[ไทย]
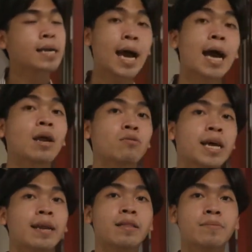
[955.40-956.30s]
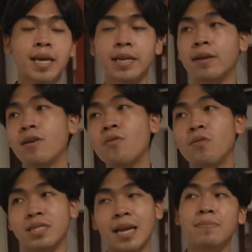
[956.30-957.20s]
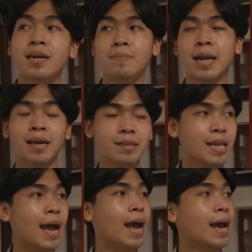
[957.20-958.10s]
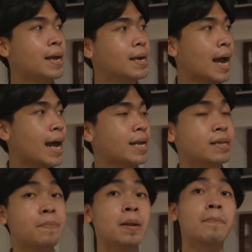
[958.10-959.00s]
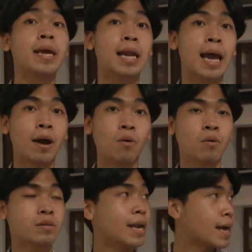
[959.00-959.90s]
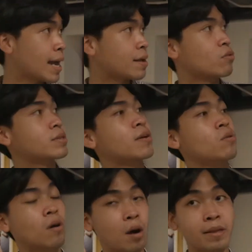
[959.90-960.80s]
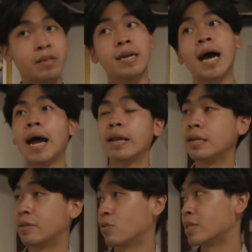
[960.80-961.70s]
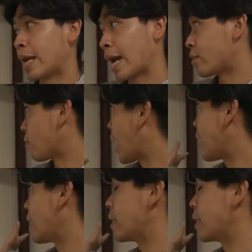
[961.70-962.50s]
ถ้าเราจัด exhibition อีกก็คงจัดเพิ่มแหละแต่งานอาจจะเป็นเปลี่ยนแล้วแต่ถ้าใครยังสนใจอยู่ก็มาซื้อได้หรือสนใจงานของใคร